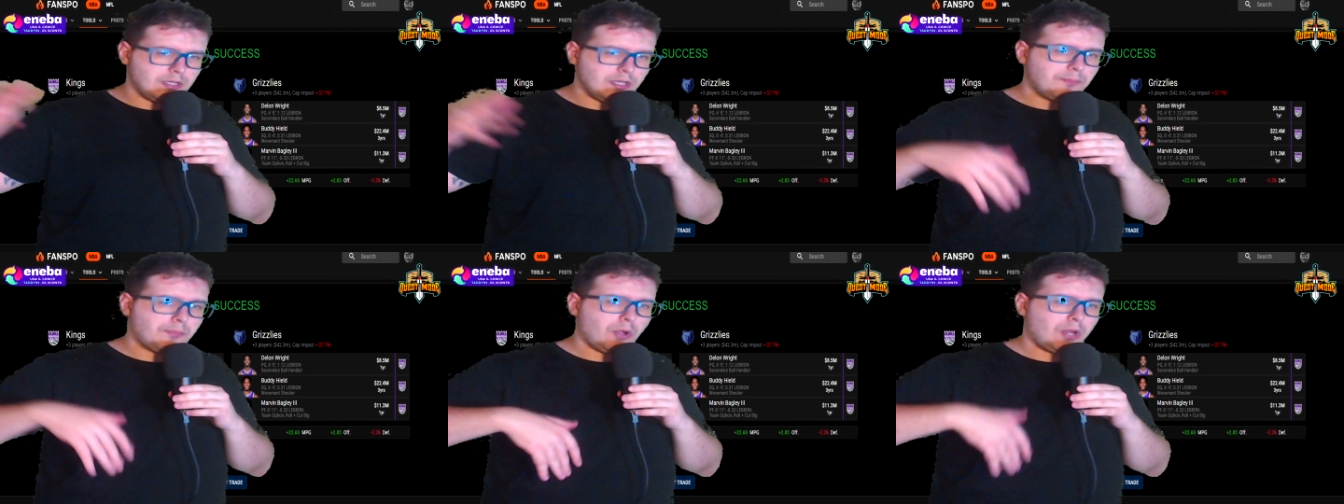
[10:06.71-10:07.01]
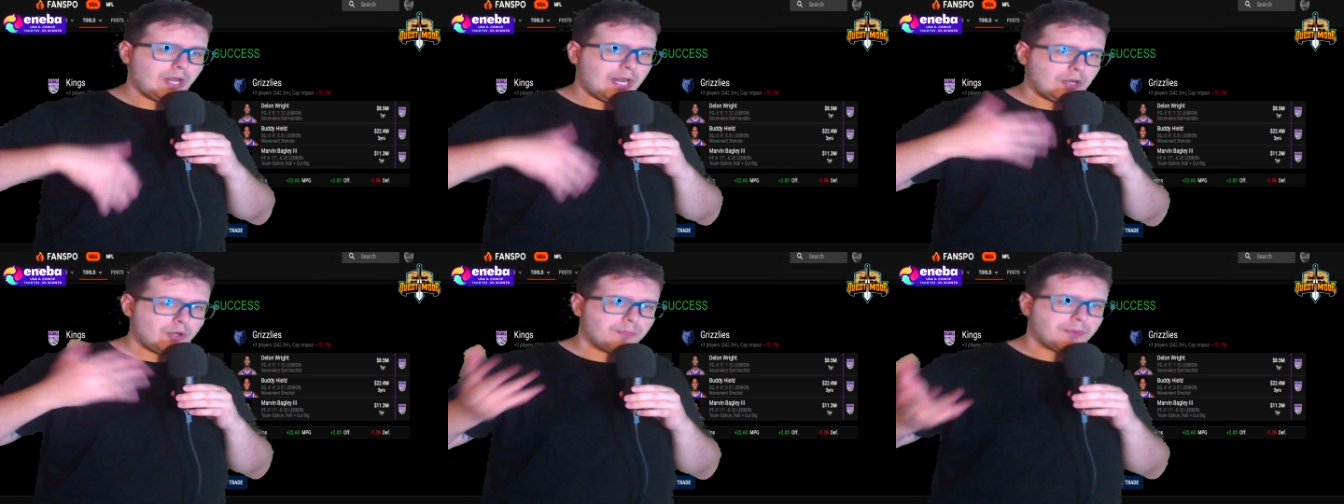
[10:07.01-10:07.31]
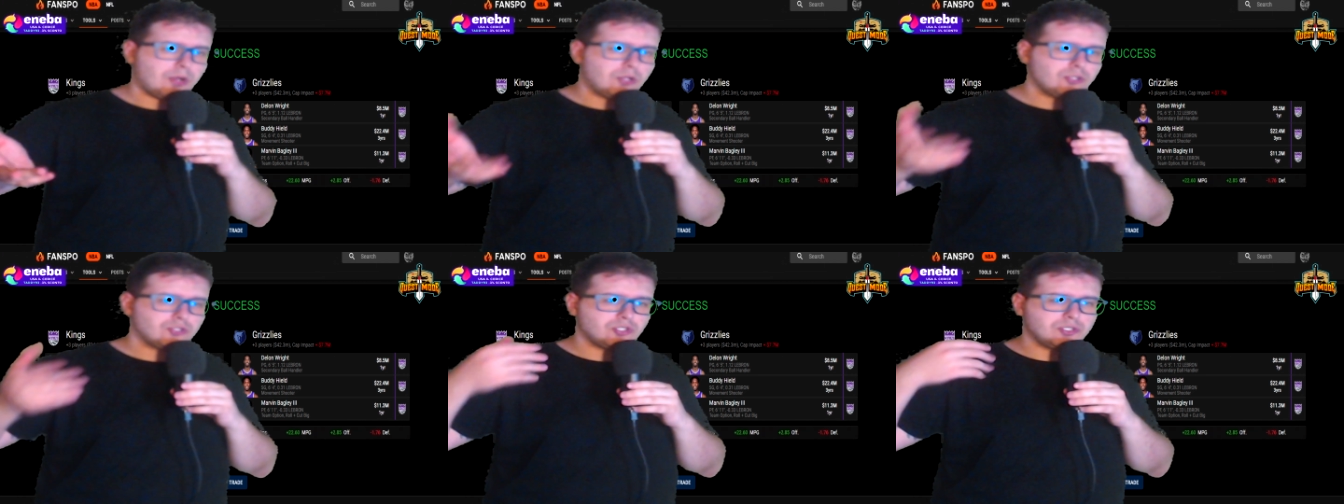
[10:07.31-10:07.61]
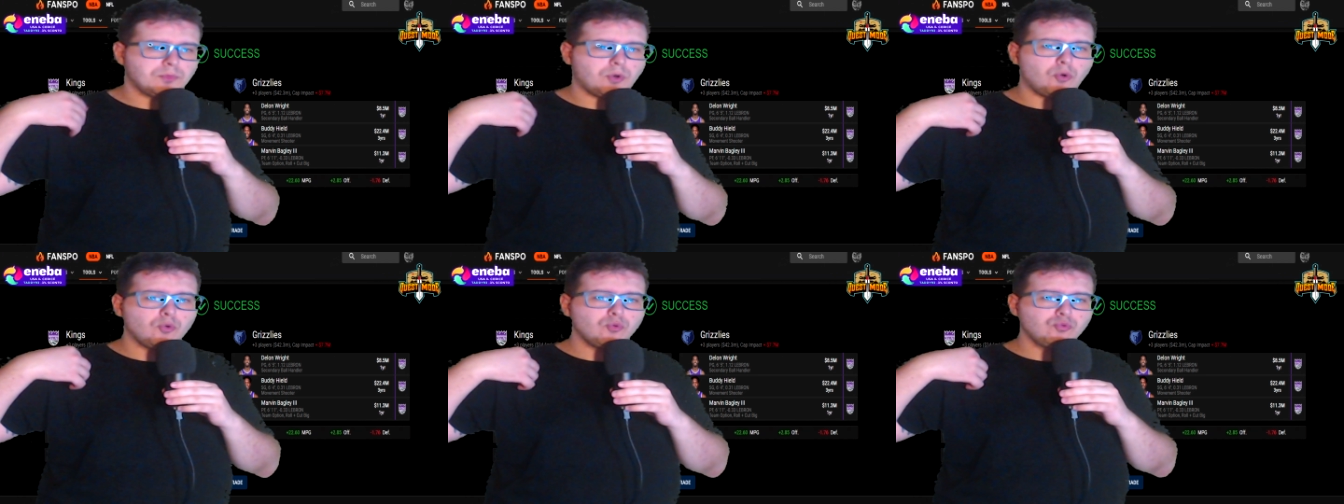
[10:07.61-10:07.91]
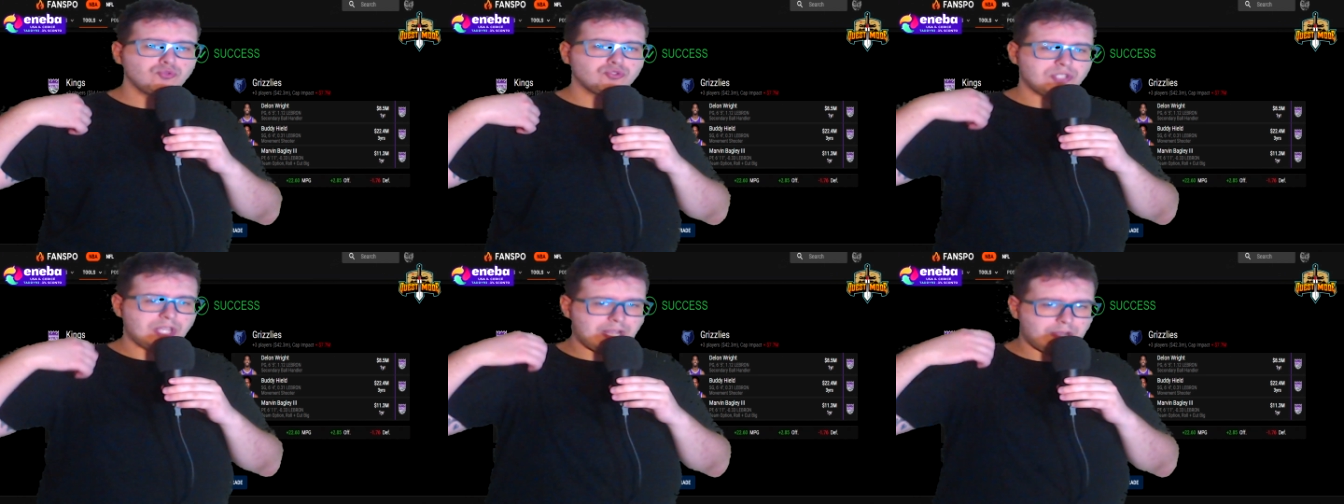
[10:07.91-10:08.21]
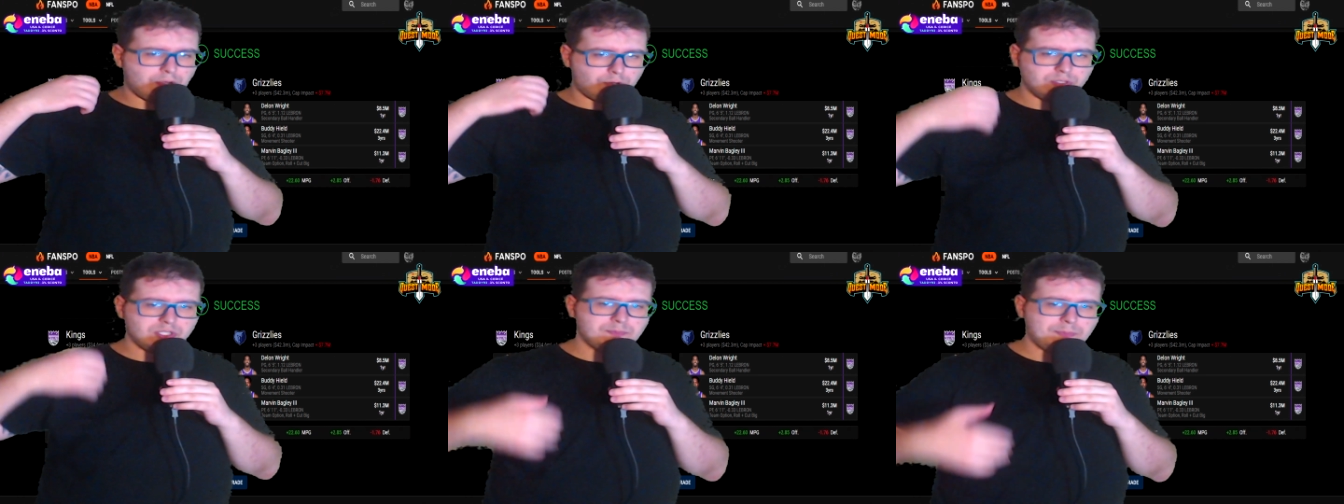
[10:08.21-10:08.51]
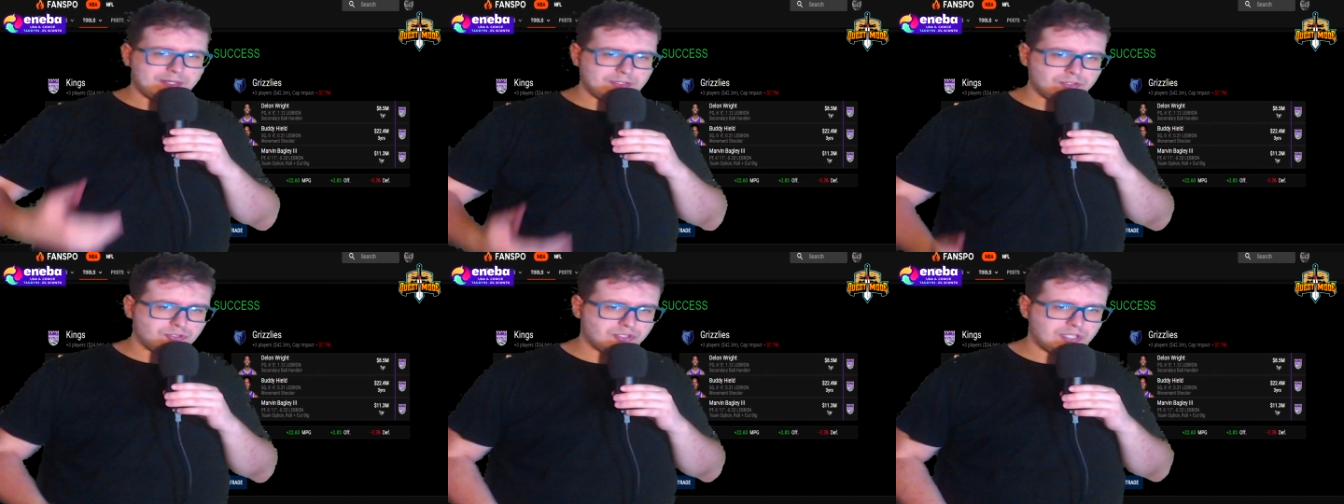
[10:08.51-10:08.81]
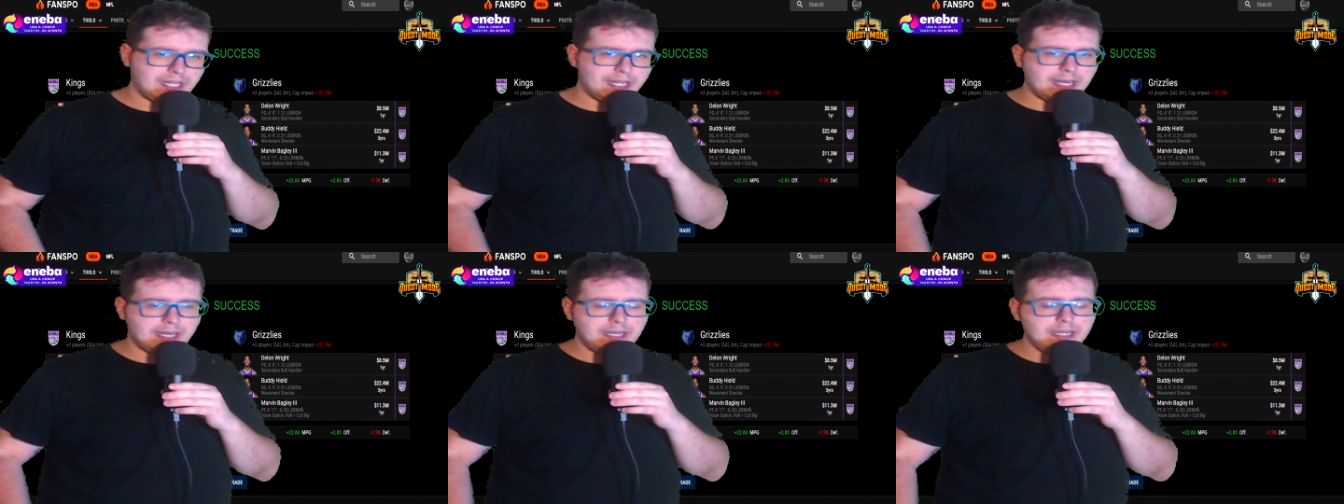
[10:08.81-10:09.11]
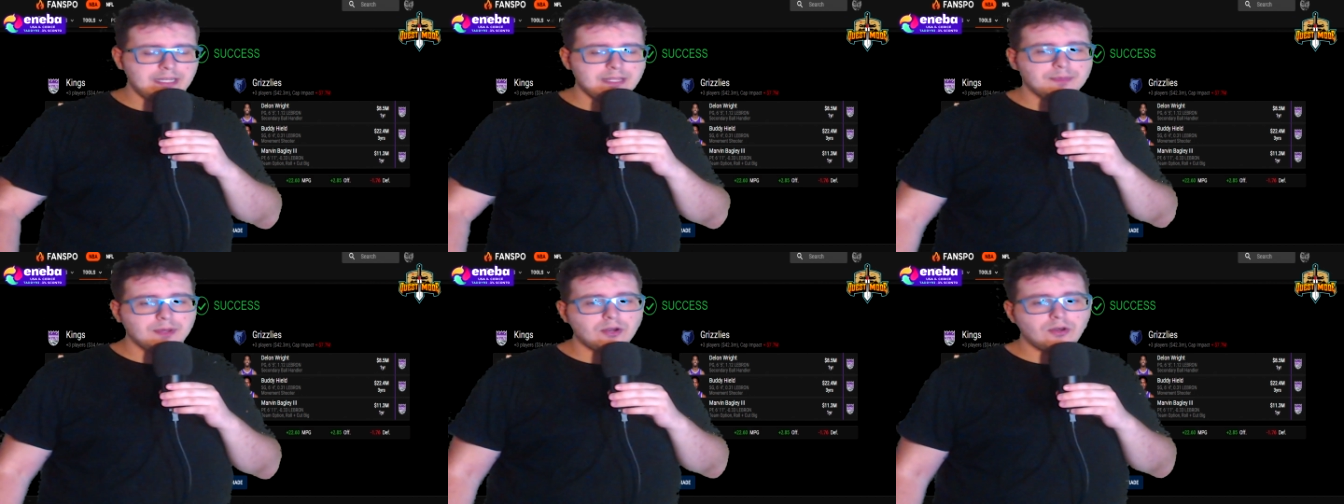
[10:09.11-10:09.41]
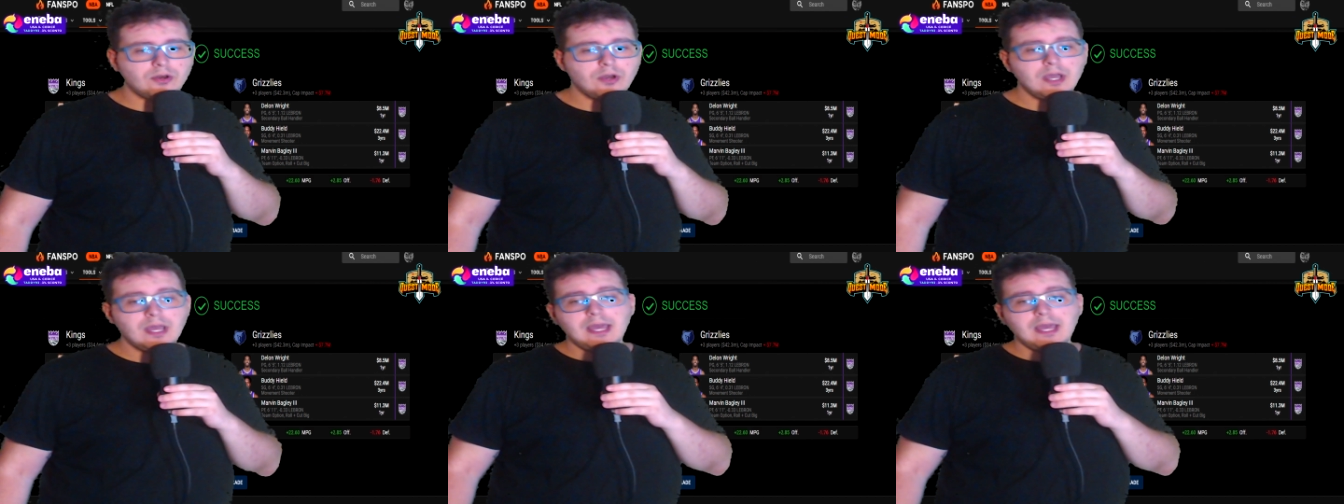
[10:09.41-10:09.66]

poi l'anno prossimo un sacco di spazio salariale libero